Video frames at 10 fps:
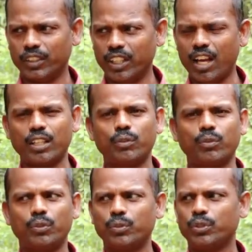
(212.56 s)

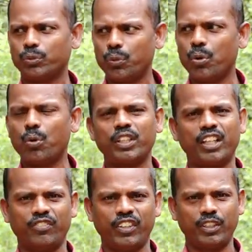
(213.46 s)
இல்லாதவங்களுக்கு கொஞ்சம் ஸ்லோவாக
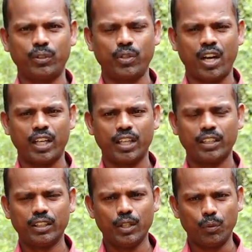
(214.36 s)
தான் எஃபெக்ட் இருக்கும் ஆனால்
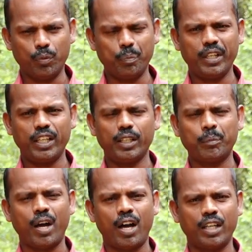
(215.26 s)
உண்மையிலே
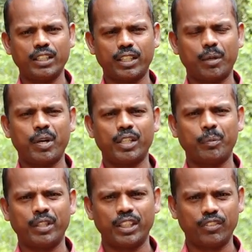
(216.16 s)
நம்ம ஆணித்தனமாக
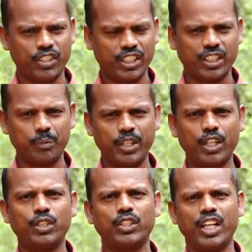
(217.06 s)
நம்ம அந்த விஷயத்தை
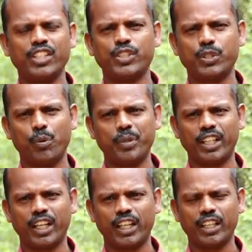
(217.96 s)
எடுத்து கிரகிச்சிட்டோம்
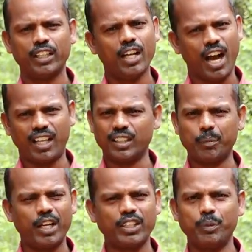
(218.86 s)
அப்படின்னாக்கா
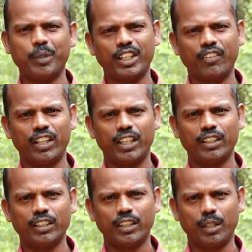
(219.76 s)
அதுக்கு மேலே எதுவுமே தேவையில்லை
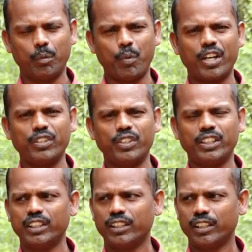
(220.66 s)
நம்ம பாடி
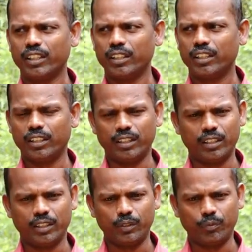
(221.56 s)
வந்து
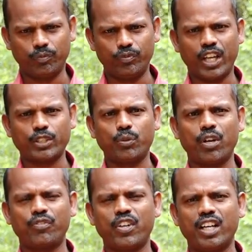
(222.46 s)

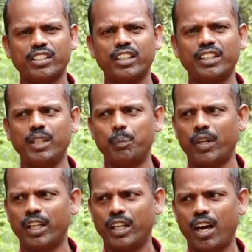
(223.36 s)
நேச்சுரலாக ஃபாஸ்ட்டாக ஹீல்
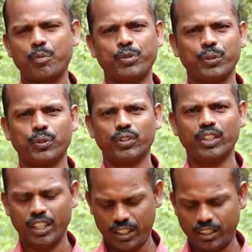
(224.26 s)
பண்ண ஆரம்பிச்சிடும்
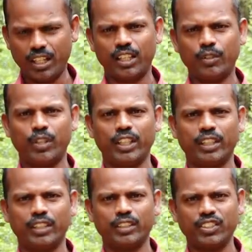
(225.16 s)
இதுதான் என்னுடைய
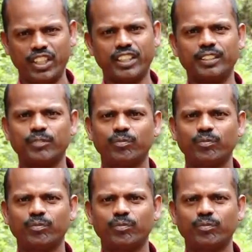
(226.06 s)
செய்தி